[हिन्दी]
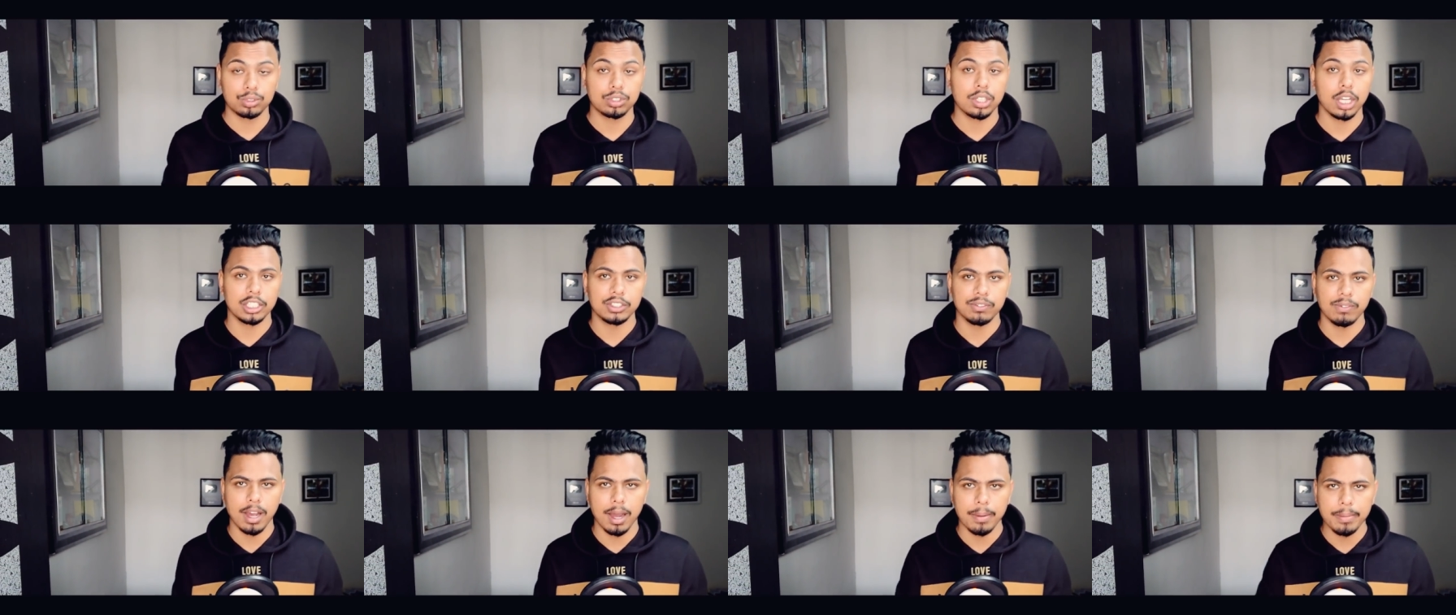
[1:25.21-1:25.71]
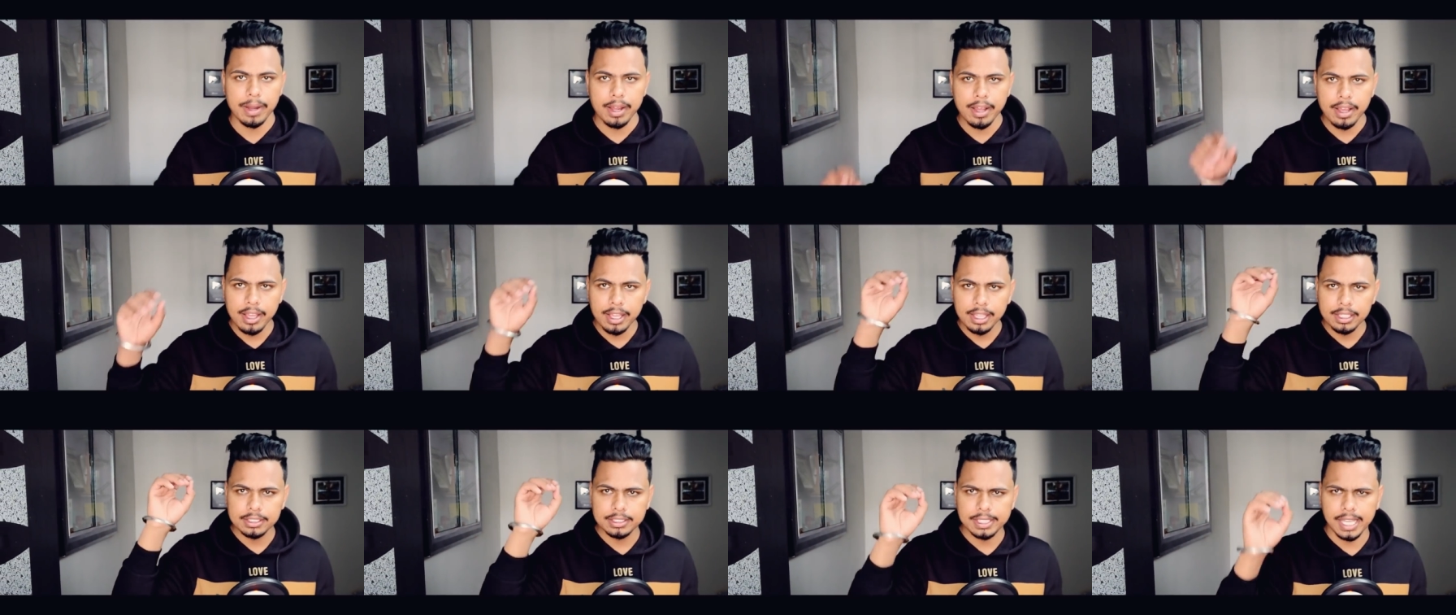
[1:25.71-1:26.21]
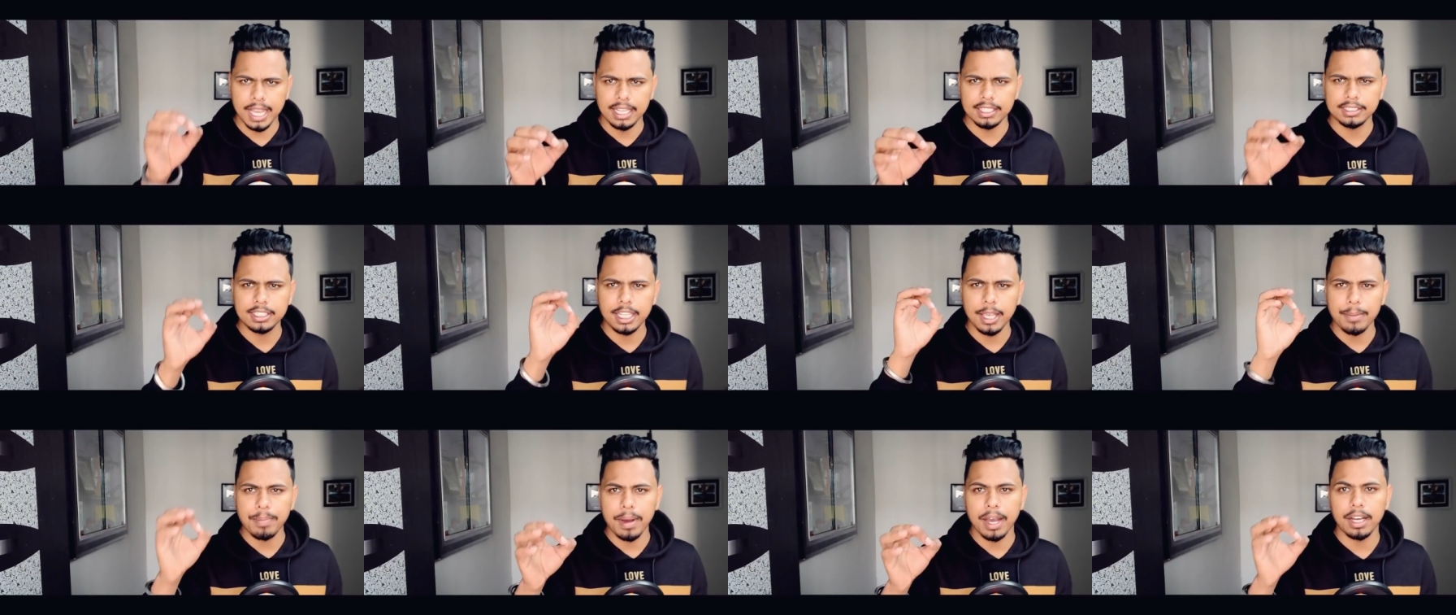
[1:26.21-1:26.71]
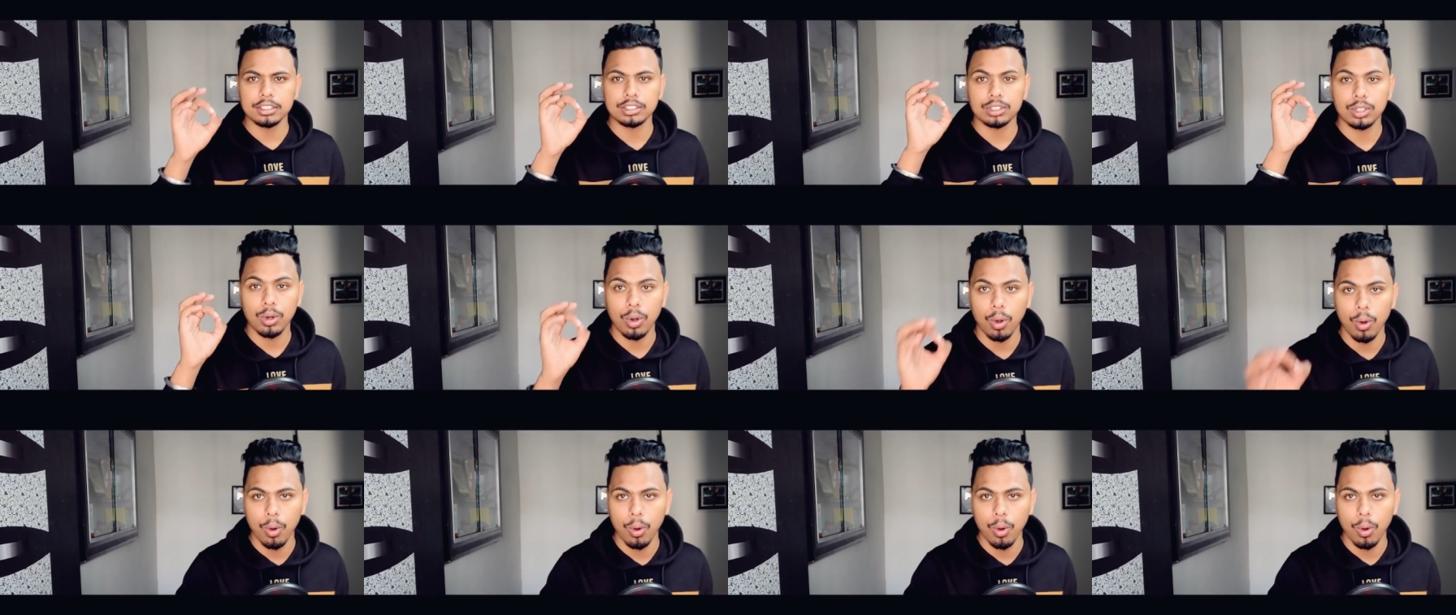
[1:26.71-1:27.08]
उसका जवाब साइंस के पास